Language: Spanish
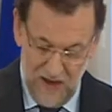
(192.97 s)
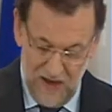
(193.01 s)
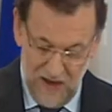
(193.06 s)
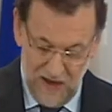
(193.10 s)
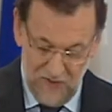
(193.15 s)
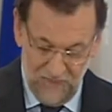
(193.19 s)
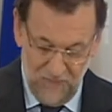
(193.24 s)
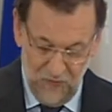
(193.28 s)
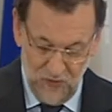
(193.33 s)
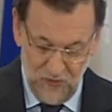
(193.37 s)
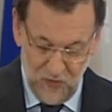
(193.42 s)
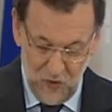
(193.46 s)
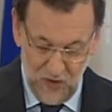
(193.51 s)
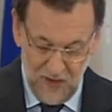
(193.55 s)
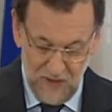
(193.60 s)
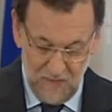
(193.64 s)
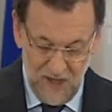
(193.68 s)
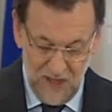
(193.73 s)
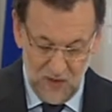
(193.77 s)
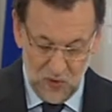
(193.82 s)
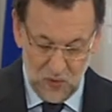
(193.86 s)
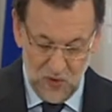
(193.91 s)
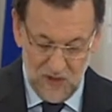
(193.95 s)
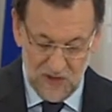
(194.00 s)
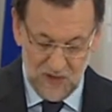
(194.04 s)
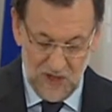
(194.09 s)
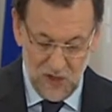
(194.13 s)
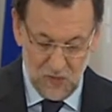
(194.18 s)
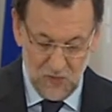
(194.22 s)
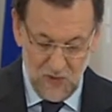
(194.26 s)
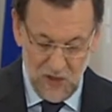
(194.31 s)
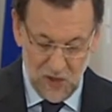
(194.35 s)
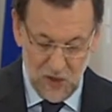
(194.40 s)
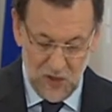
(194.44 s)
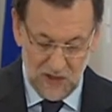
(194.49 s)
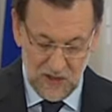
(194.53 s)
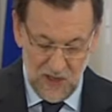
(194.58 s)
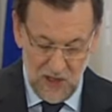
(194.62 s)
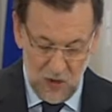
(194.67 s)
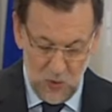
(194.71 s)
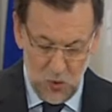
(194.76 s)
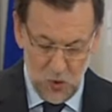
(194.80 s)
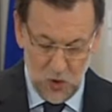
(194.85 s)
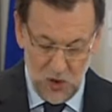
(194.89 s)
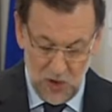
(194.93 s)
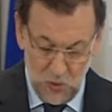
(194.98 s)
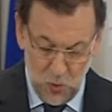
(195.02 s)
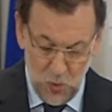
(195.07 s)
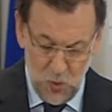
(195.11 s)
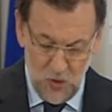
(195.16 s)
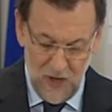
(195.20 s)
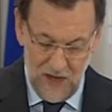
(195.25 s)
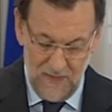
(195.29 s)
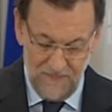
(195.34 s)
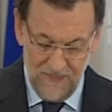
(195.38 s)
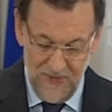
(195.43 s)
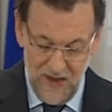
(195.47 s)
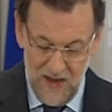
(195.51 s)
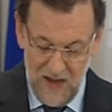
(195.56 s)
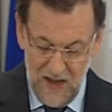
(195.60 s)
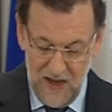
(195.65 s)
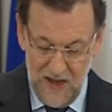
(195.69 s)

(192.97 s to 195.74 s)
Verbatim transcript: al funcionamiento del trasvase Tajo Segura